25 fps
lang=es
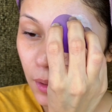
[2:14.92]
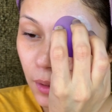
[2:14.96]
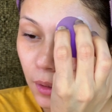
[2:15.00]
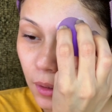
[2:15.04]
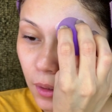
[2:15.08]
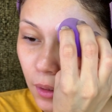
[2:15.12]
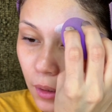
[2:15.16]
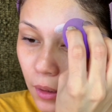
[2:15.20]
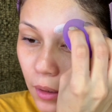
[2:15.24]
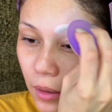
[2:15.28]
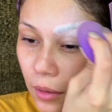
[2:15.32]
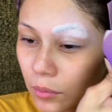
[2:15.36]

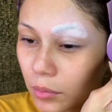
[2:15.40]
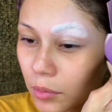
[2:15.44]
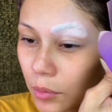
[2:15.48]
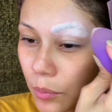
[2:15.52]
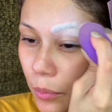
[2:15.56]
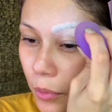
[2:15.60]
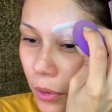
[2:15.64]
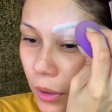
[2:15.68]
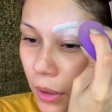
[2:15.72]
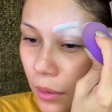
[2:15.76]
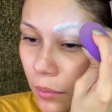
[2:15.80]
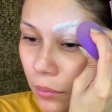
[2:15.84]
y ahí
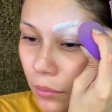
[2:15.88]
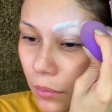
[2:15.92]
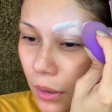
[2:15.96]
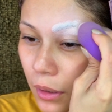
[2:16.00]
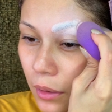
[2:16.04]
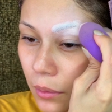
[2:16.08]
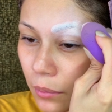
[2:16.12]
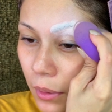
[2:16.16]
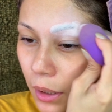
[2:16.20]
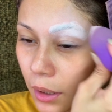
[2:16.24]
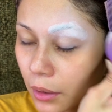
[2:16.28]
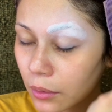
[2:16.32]
como pueden
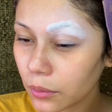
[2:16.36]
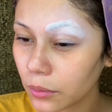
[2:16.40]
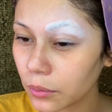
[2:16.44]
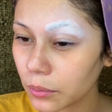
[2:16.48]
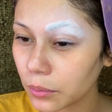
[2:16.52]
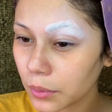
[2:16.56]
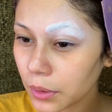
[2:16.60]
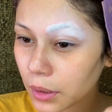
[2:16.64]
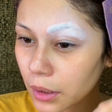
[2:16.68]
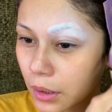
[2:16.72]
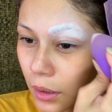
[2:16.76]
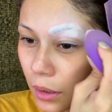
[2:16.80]
ver va
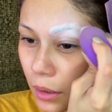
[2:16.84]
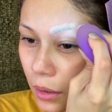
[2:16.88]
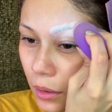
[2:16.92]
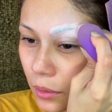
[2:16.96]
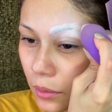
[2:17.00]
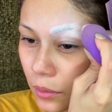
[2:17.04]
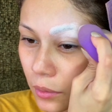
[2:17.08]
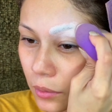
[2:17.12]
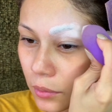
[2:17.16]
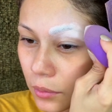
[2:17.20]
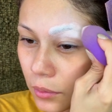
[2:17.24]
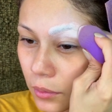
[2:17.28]

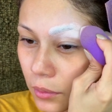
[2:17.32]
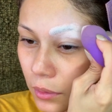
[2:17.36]
cubriendo